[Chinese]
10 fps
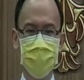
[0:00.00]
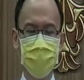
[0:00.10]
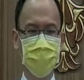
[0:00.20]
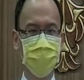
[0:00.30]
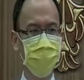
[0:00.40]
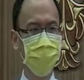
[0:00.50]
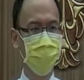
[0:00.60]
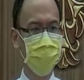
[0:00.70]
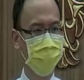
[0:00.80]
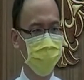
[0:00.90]
小弟
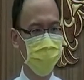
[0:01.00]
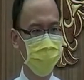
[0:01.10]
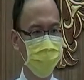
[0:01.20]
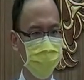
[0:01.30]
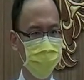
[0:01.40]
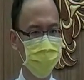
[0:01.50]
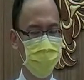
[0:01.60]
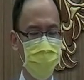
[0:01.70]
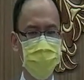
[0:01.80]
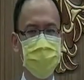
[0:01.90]
有一个
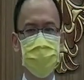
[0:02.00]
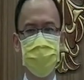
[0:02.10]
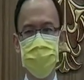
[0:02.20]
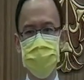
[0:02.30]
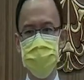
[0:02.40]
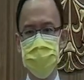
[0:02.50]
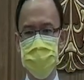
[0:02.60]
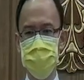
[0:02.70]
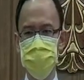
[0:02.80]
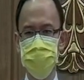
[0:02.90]
同事，
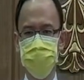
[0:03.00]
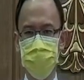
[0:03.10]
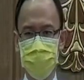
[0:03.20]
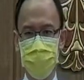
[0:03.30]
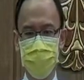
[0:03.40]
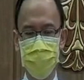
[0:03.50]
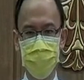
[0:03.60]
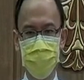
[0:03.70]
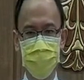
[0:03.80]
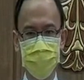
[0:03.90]
最近
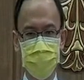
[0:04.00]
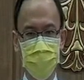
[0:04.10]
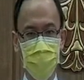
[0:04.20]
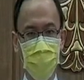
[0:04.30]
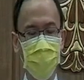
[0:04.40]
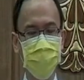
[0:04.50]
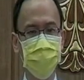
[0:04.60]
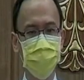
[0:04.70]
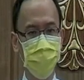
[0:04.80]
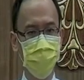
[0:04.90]
这个癌
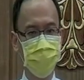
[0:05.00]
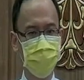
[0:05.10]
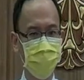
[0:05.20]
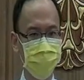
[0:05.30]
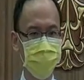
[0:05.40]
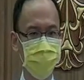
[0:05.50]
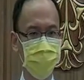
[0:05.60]
症扩散了。